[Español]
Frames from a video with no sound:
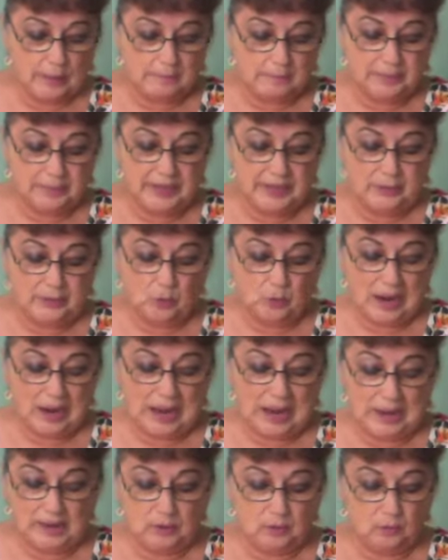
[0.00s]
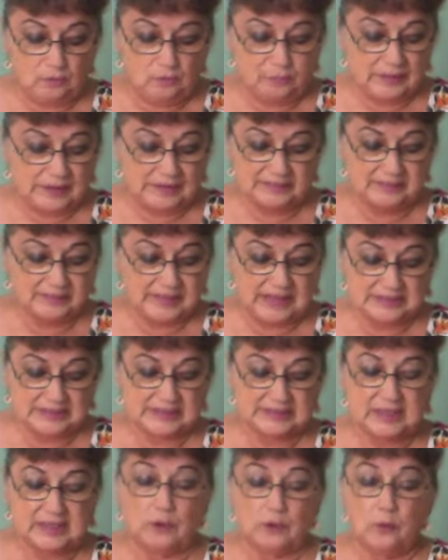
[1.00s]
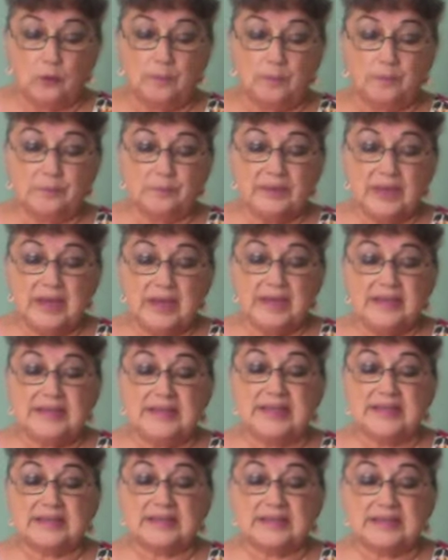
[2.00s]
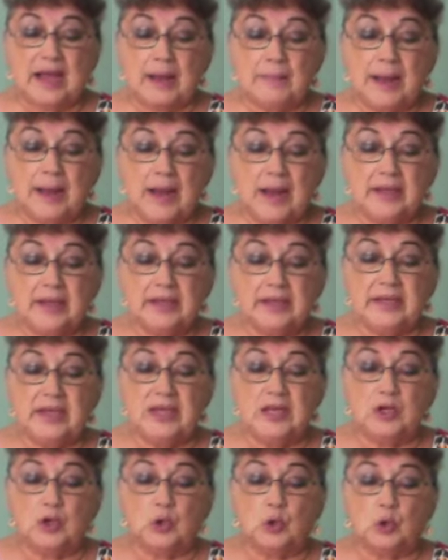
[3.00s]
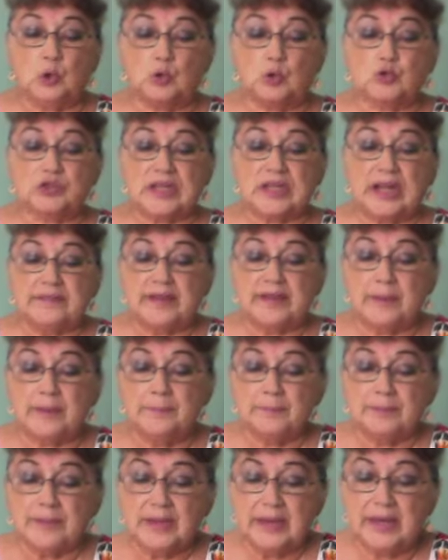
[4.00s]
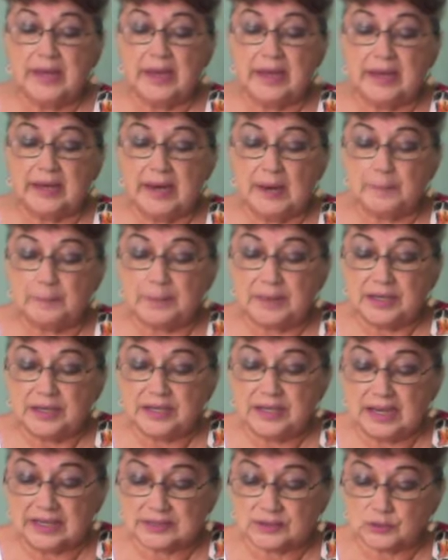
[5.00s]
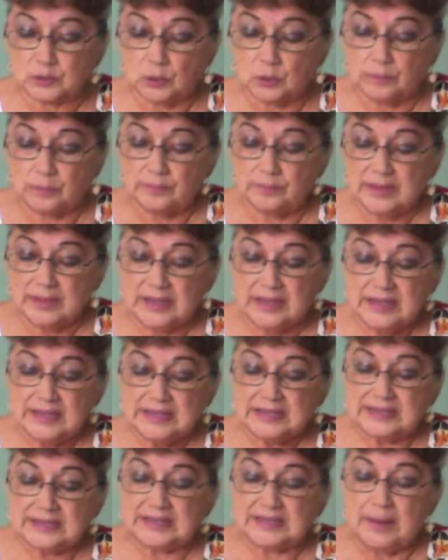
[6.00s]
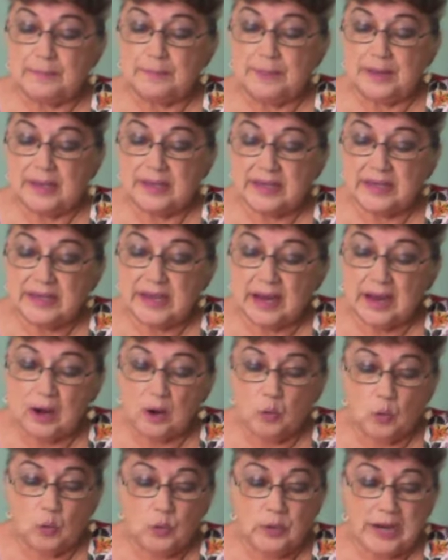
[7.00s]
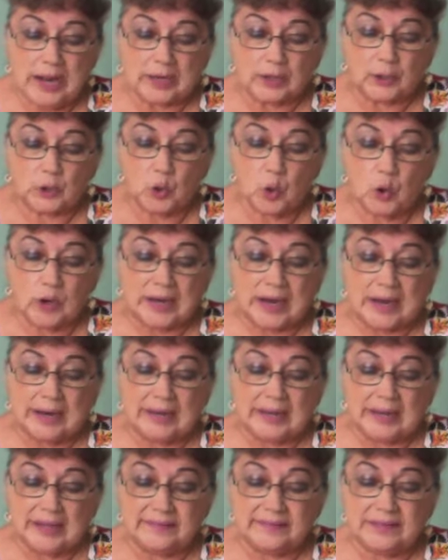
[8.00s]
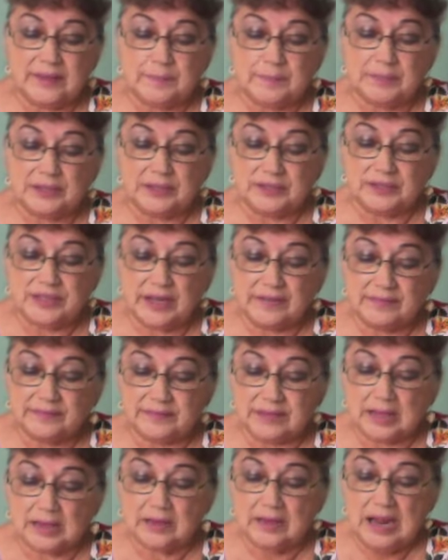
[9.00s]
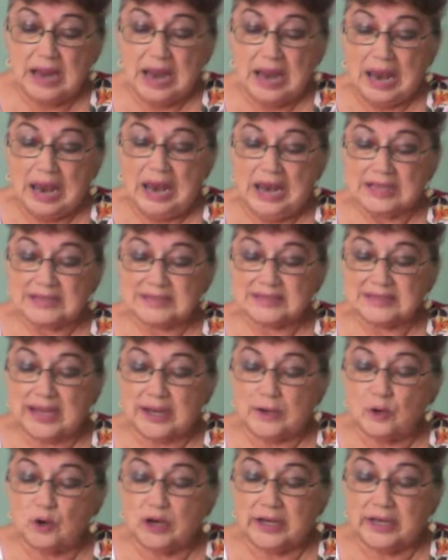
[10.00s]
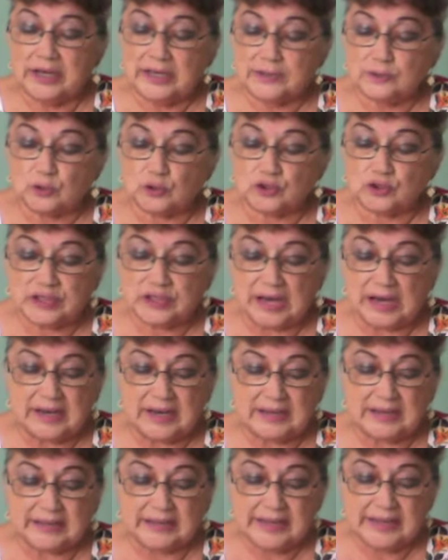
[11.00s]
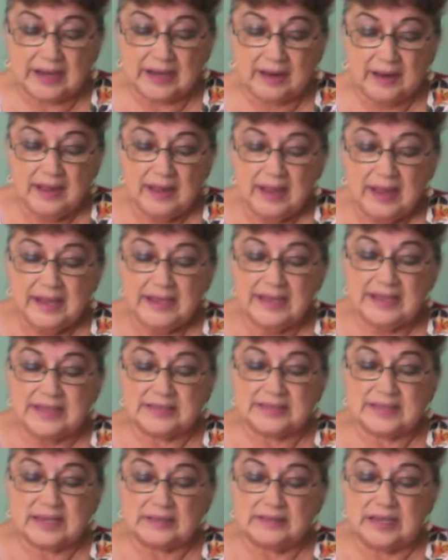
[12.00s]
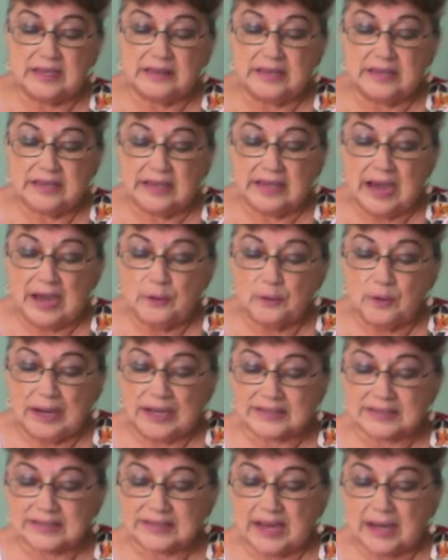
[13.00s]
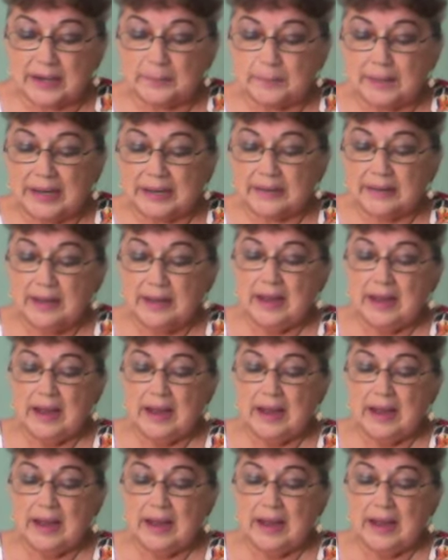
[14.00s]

vieron algo fantástico y estaba incrustada en el peñasco. Se veía una roca grande brillante. Lanzaron gritos de alegría y se dedicaron a escarbar